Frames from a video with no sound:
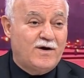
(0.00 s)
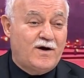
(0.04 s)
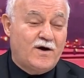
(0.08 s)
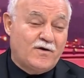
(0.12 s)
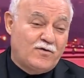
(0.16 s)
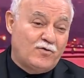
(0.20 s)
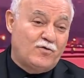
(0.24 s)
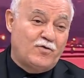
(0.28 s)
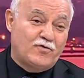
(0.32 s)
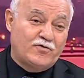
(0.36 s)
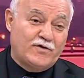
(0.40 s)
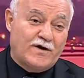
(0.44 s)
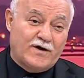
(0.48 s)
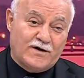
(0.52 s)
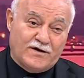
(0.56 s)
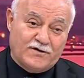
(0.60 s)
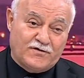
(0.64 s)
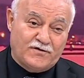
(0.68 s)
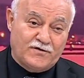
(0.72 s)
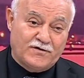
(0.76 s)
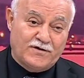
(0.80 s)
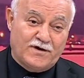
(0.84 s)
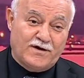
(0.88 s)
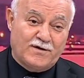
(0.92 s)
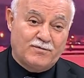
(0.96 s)
karı koca
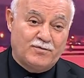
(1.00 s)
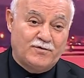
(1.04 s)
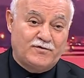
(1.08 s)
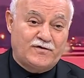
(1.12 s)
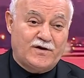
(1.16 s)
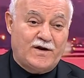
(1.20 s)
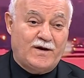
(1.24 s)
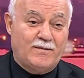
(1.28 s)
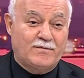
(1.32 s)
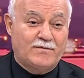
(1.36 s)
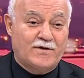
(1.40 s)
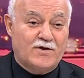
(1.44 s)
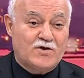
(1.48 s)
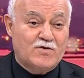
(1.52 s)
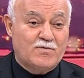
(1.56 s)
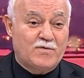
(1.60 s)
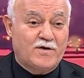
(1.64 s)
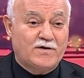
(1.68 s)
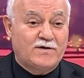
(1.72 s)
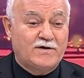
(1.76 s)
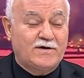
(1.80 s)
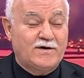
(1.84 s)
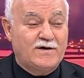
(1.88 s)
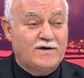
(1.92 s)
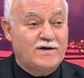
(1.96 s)
arasında da bu
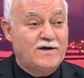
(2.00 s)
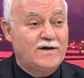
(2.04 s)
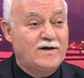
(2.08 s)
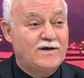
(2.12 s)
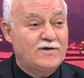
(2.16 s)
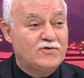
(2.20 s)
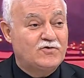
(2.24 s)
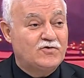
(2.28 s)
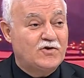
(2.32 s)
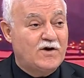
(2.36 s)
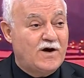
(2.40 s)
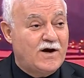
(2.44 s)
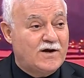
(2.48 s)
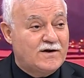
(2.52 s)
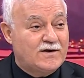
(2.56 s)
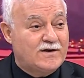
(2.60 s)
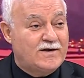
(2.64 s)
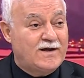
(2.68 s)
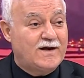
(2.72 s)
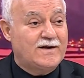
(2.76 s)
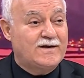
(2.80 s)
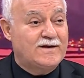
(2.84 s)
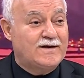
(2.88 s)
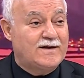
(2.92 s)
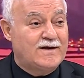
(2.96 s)
selamlaşmanın
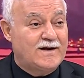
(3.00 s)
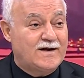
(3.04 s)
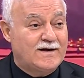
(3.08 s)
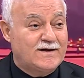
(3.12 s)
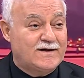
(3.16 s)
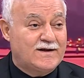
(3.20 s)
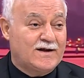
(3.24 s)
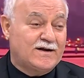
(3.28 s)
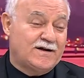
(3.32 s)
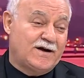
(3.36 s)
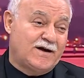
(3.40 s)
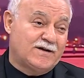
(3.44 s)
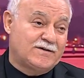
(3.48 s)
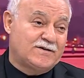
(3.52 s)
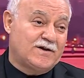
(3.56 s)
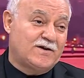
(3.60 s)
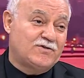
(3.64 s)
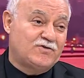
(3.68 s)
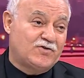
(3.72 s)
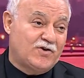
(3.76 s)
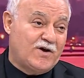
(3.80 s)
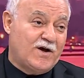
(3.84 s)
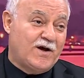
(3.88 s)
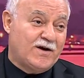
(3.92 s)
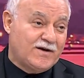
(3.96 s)
çıkarken girerken
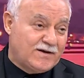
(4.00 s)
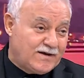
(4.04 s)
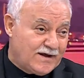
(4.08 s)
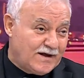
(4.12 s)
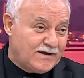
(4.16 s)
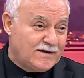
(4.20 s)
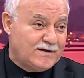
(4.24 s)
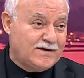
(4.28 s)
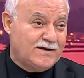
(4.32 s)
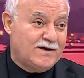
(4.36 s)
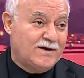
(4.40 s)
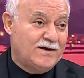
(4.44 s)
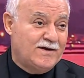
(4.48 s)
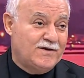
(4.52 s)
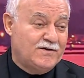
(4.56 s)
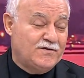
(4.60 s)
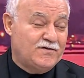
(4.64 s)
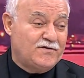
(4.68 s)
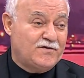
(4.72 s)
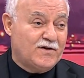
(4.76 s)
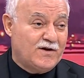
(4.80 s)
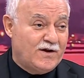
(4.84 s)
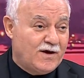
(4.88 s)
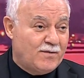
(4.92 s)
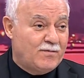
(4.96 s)
hatta çıkarken
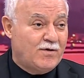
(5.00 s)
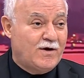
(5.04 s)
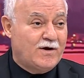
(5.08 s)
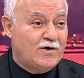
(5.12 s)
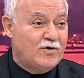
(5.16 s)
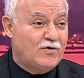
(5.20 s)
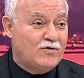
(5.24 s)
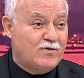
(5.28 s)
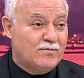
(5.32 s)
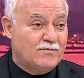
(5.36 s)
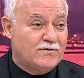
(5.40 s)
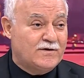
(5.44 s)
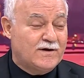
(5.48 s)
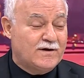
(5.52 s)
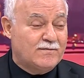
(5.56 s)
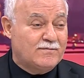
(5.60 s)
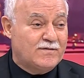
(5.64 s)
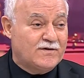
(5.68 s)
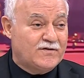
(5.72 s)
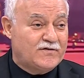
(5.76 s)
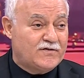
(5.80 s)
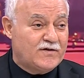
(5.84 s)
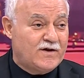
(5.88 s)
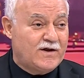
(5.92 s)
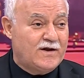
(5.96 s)
selamu aleyküm
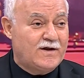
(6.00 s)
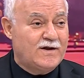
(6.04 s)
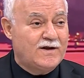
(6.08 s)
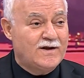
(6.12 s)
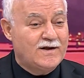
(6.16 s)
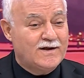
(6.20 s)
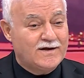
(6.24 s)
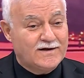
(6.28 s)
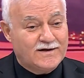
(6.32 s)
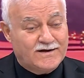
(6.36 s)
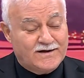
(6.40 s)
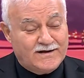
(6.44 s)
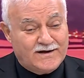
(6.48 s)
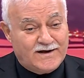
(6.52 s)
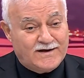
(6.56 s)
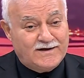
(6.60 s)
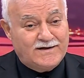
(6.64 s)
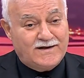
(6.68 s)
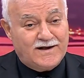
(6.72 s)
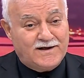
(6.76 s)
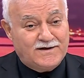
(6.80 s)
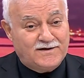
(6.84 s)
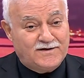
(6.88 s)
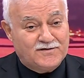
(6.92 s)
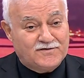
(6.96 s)
denmesi
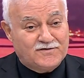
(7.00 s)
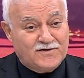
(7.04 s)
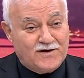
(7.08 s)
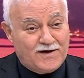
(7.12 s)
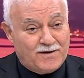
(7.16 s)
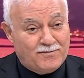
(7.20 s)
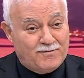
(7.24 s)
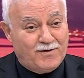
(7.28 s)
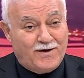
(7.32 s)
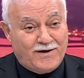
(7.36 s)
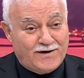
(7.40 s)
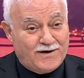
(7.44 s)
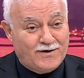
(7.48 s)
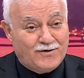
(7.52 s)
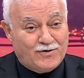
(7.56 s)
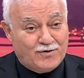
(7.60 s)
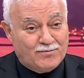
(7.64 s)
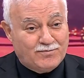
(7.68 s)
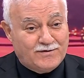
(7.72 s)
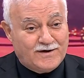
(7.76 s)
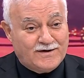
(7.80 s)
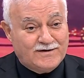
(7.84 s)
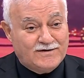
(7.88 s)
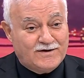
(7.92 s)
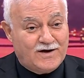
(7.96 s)
girerken ki selamu
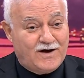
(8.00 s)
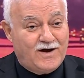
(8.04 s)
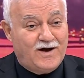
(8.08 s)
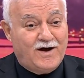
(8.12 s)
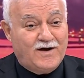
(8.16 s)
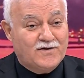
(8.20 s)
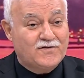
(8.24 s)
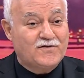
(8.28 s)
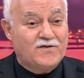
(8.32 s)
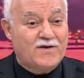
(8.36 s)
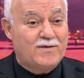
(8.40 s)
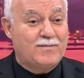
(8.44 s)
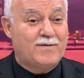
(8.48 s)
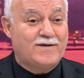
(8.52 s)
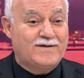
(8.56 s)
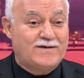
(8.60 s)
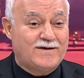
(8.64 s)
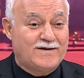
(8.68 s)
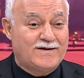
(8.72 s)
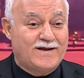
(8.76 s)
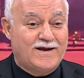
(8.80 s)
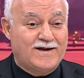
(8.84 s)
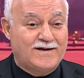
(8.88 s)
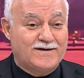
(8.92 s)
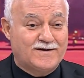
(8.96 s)
aleykümden daha az
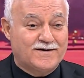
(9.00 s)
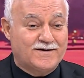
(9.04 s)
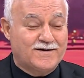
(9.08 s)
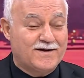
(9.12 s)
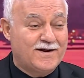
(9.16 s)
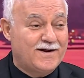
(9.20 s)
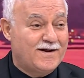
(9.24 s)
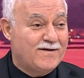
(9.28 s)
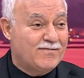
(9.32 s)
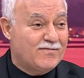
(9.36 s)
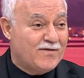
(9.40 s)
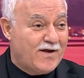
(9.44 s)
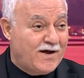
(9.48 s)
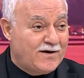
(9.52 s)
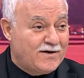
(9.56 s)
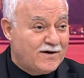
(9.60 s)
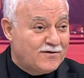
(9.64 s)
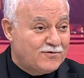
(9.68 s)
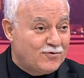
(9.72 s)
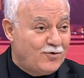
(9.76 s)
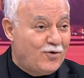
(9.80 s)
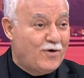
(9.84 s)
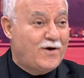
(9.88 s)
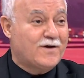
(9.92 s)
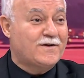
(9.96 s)
kıymetli değildir. En
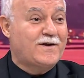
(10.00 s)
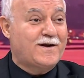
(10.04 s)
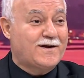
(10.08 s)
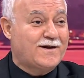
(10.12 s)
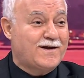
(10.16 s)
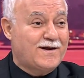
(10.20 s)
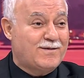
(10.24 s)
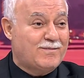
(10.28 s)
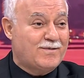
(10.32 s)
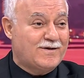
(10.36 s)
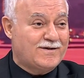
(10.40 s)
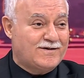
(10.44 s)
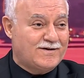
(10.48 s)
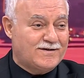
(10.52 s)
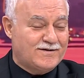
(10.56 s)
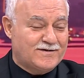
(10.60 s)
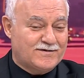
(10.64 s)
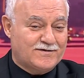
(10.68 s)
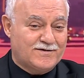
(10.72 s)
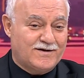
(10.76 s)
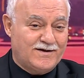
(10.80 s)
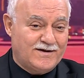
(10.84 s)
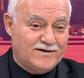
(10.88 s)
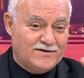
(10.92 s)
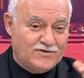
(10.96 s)
az o kadar
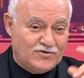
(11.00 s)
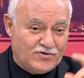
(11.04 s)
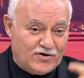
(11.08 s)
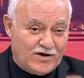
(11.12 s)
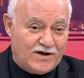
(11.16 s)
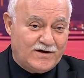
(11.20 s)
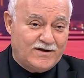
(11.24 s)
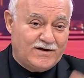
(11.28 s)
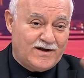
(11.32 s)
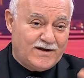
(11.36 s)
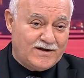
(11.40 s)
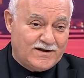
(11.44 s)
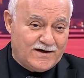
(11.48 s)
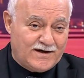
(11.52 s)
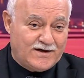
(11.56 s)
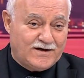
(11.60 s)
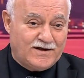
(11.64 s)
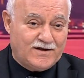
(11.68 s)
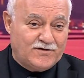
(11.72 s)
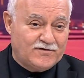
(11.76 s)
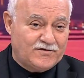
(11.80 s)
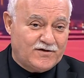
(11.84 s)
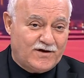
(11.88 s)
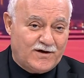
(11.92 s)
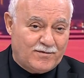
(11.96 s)
kıymetlidir. Çıkarken
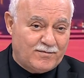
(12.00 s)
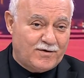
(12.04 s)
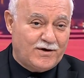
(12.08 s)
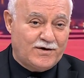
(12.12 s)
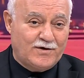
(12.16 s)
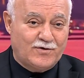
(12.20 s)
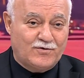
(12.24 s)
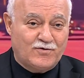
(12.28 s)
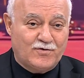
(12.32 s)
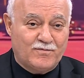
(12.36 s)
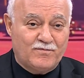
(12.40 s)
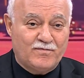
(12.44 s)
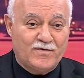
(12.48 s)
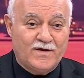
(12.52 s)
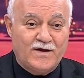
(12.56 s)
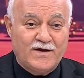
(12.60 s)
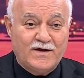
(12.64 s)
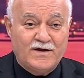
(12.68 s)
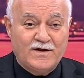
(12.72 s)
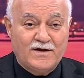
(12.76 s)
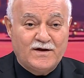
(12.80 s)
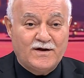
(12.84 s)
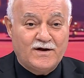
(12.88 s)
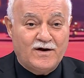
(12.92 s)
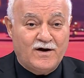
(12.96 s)
girerken selamu aleyküm.
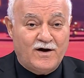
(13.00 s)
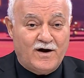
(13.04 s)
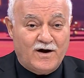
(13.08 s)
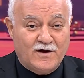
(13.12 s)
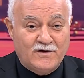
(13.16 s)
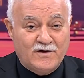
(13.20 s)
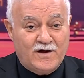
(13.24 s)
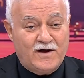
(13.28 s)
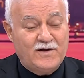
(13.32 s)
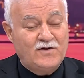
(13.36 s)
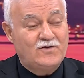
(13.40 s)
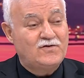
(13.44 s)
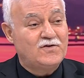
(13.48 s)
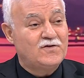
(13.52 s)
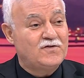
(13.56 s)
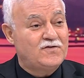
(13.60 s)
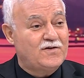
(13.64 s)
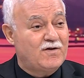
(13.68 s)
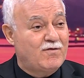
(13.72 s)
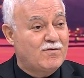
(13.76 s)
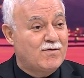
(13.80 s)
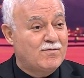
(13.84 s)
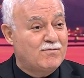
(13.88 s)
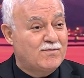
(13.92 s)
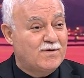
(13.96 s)
Allah için
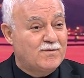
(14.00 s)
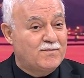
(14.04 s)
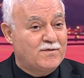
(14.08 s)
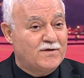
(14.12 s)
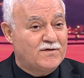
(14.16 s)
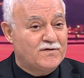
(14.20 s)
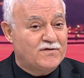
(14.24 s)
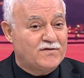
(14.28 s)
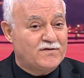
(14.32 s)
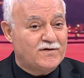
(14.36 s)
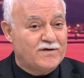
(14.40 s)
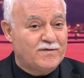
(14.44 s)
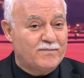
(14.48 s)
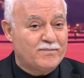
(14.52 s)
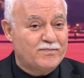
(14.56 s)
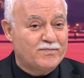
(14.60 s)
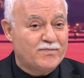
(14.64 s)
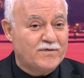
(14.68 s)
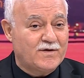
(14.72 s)
sevin birbirinizi.